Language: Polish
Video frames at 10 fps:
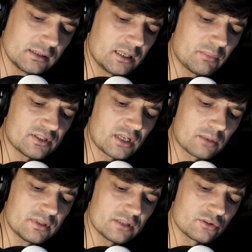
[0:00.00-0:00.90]
Nie ma
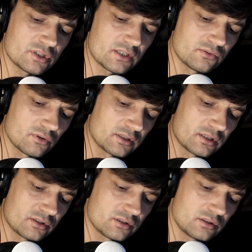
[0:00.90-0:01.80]
jakby na to czasu, a
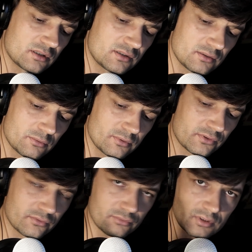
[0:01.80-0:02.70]
też nie chcę po
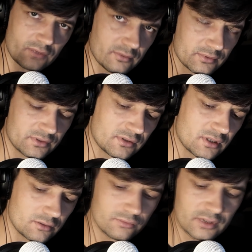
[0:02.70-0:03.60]
prostu tutaj wam
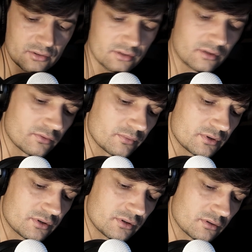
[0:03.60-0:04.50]
zanudzać, że znowu
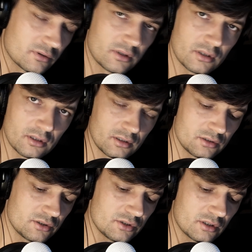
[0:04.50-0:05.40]
będziecie
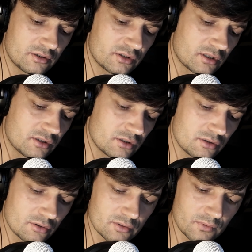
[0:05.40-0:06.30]
siedzieli
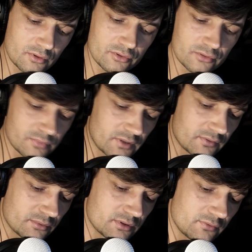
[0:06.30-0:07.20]
48 godzin,
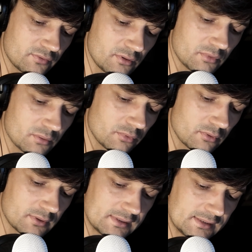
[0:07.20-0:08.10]
prawda, przy tym filmie. Bo...
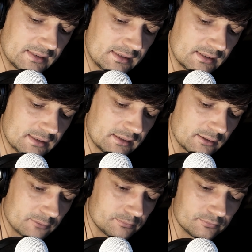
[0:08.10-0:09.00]

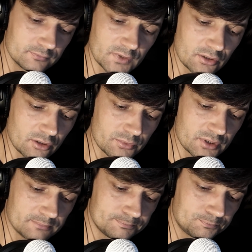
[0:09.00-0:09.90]
No, no
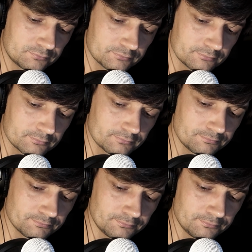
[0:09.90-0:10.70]
dobrze. Mm.